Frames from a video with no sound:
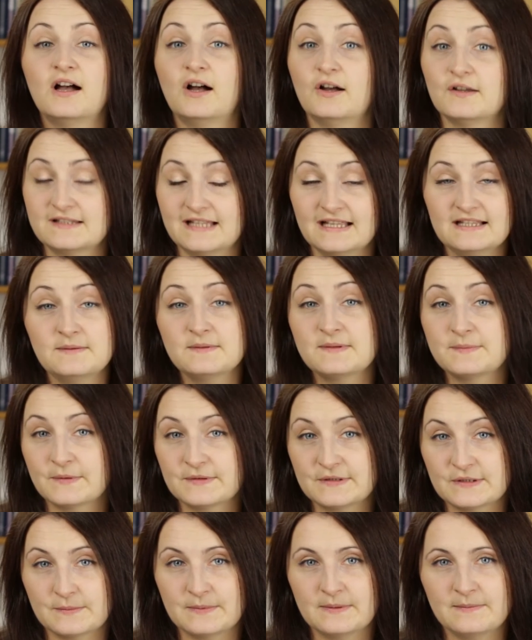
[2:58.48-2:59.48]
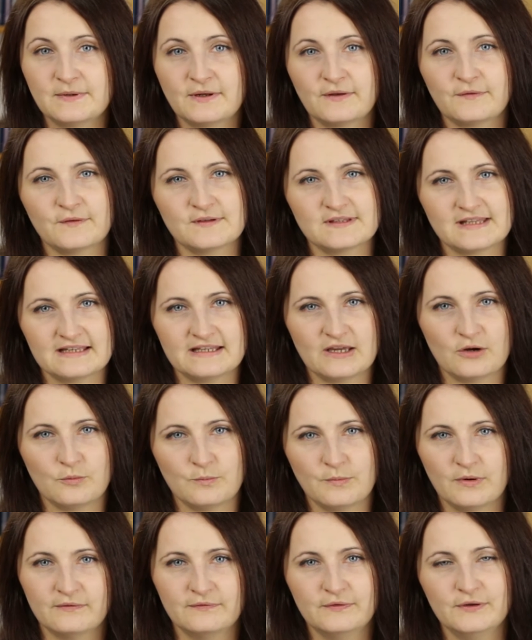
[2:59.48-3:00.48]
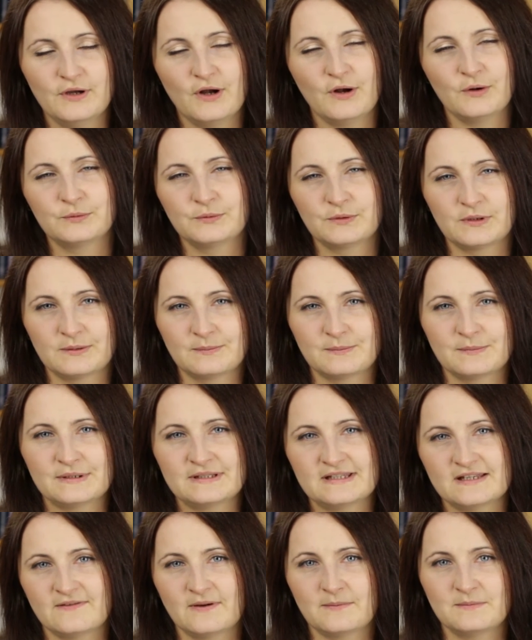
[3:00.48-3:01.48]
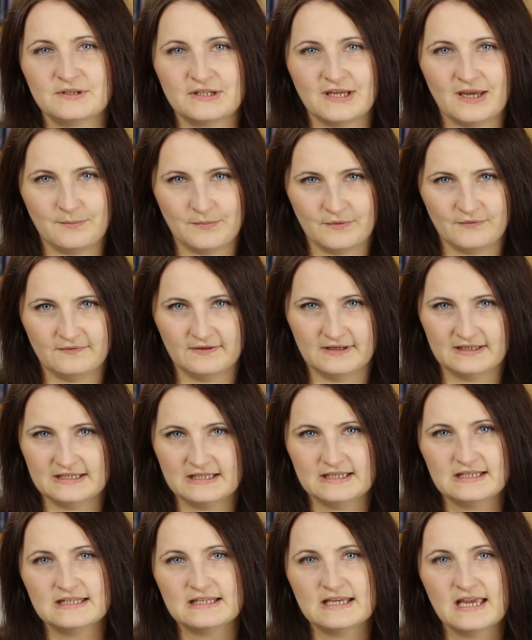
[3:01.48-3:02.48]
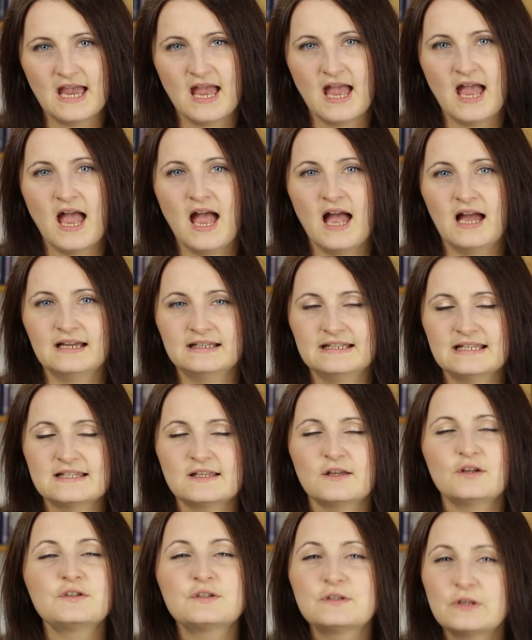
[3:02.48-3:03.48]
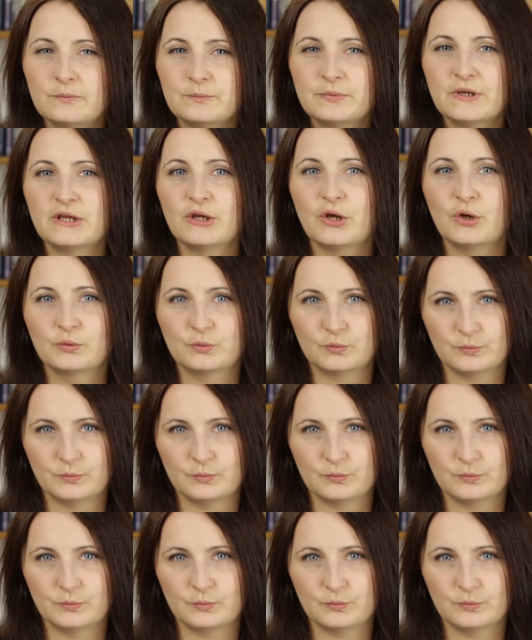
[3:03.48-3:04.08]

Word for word: Ostatnim sposobem rozwiązania umowy, o którym chcę Wam dzisiaj powiedzieć, jest odstąpienie od